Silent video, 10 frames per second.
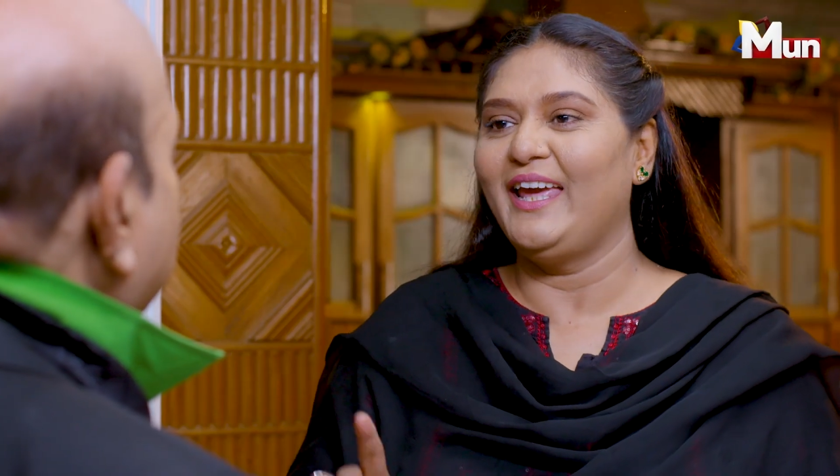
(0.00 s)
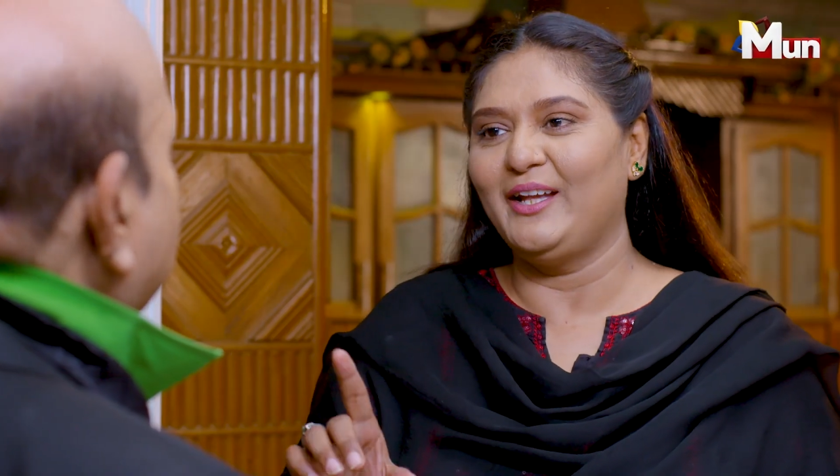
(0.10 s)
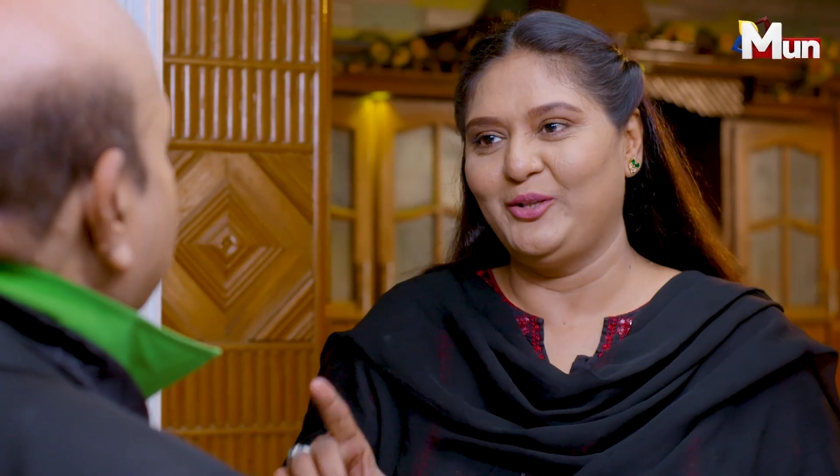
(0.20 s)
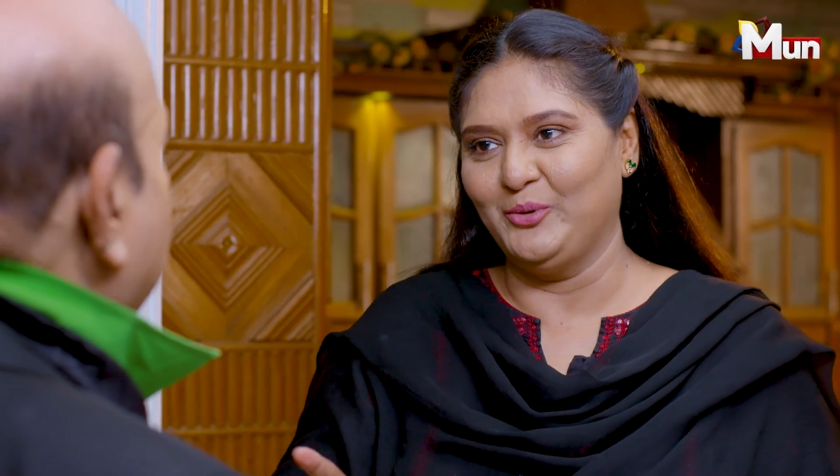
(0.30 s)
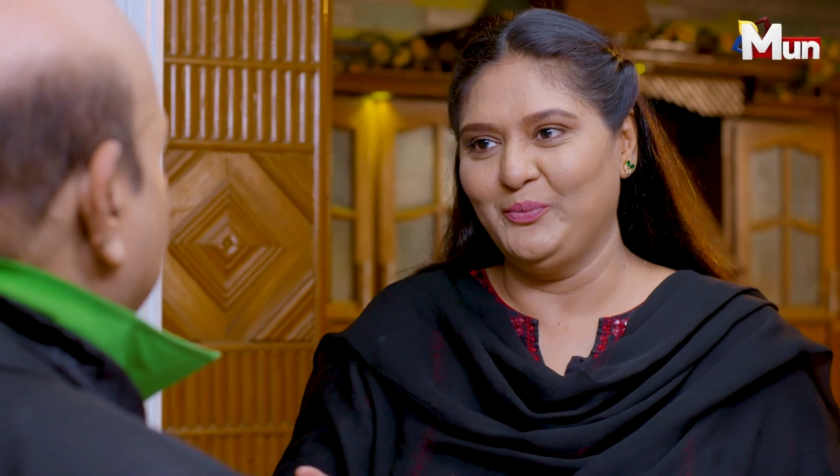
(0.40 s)

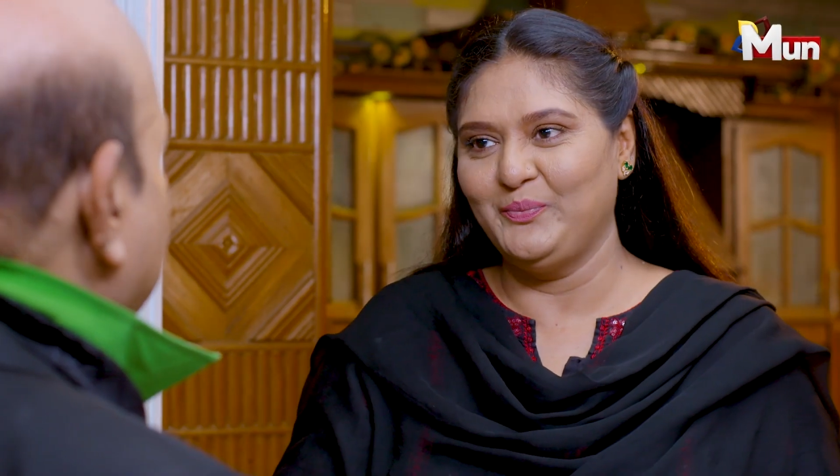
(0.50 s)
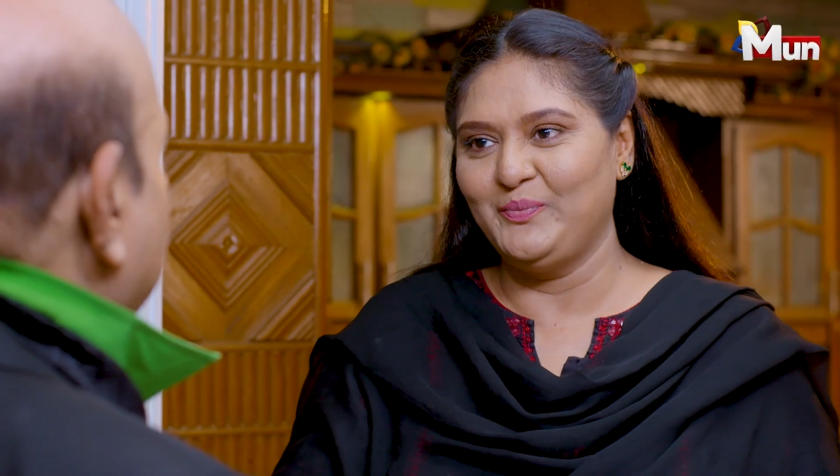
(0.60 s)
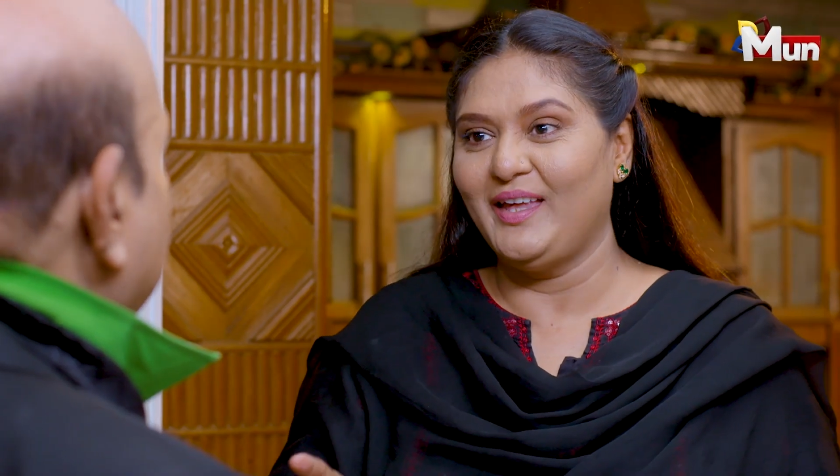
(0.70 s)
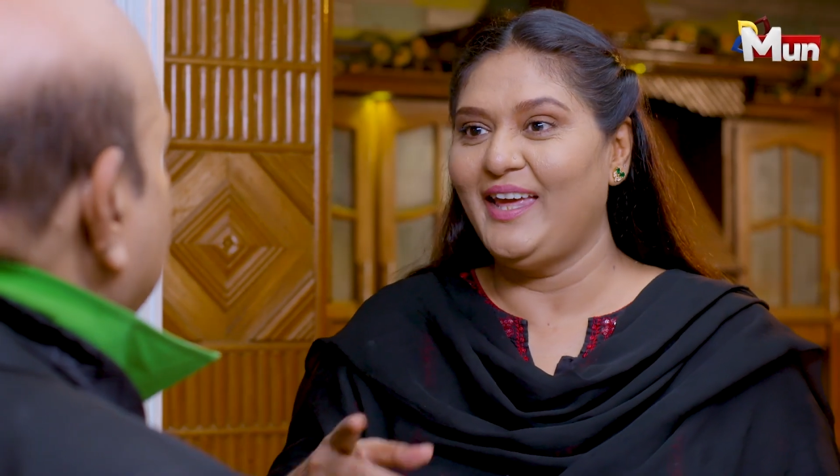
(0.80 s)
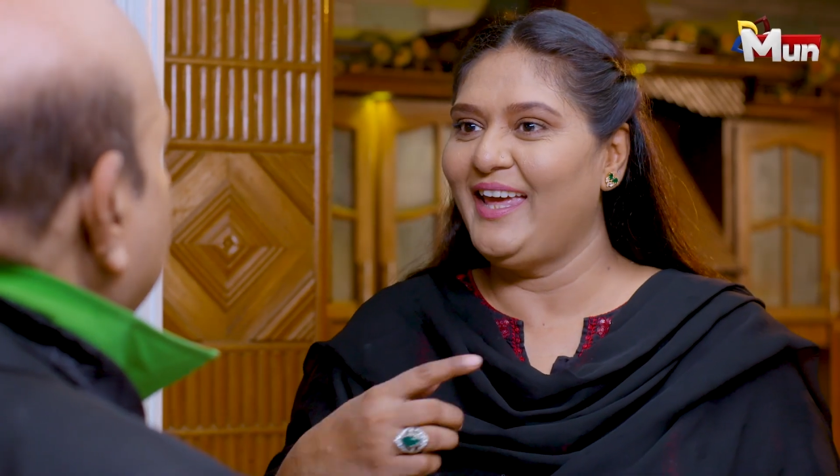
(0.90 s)
एक तो
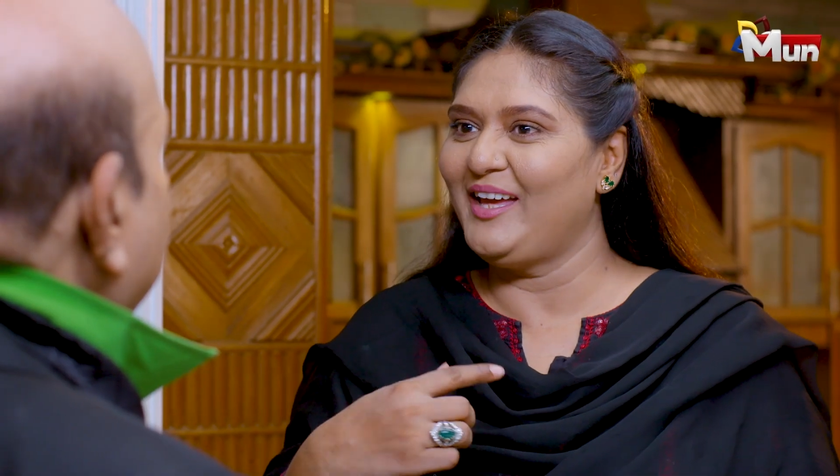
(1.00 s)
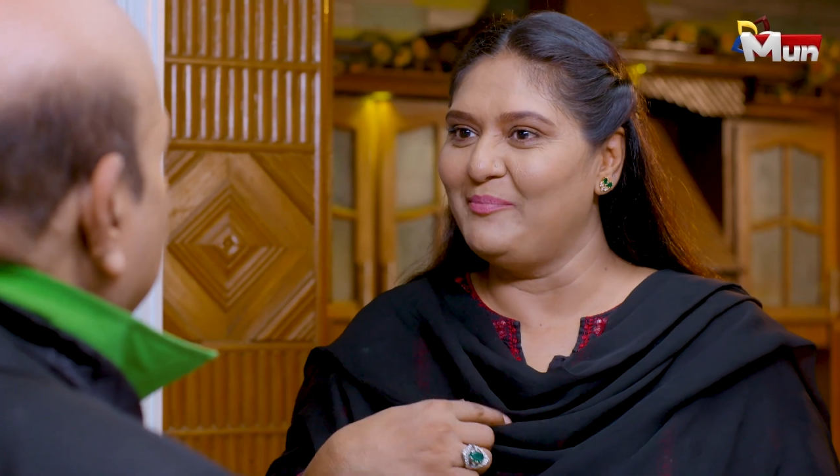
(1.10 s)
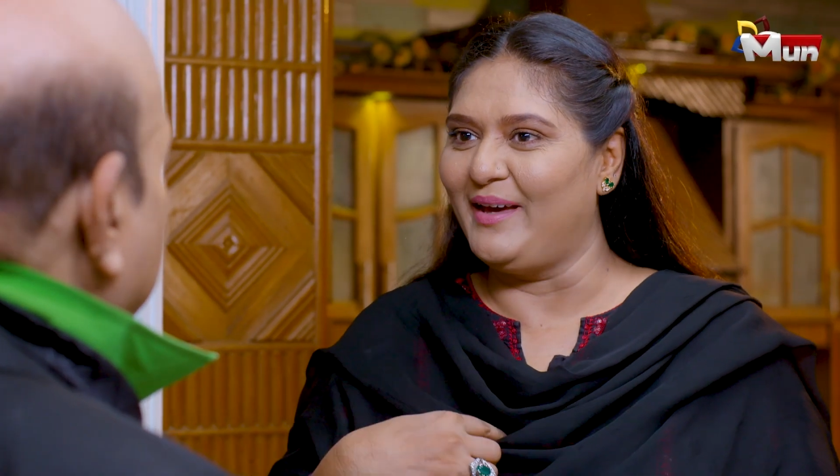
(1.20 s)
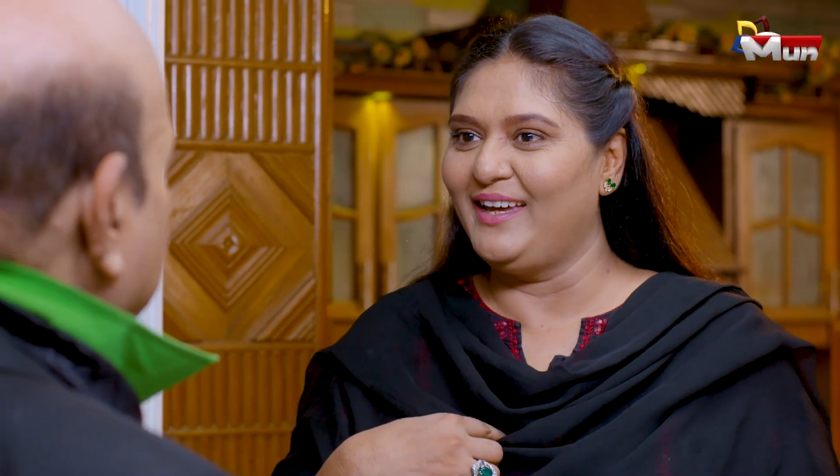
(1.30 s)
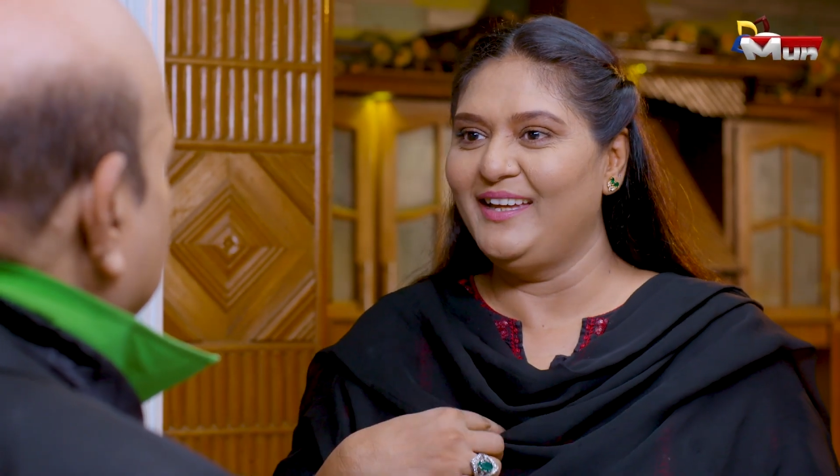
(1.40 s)
एक
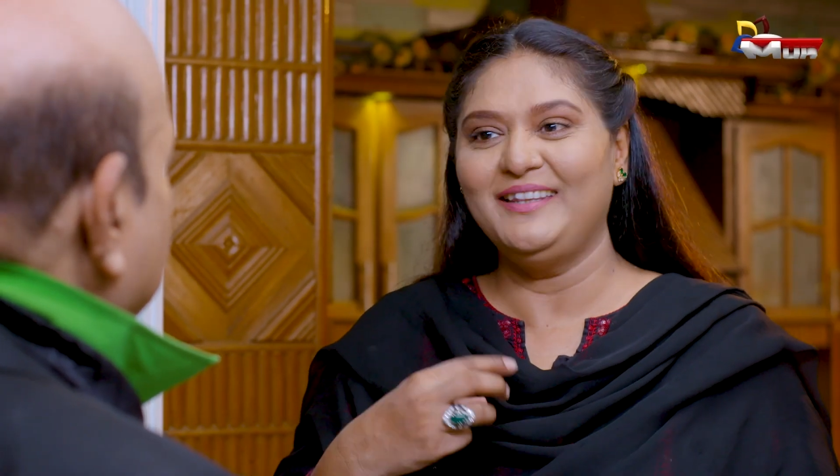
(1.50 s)
मैं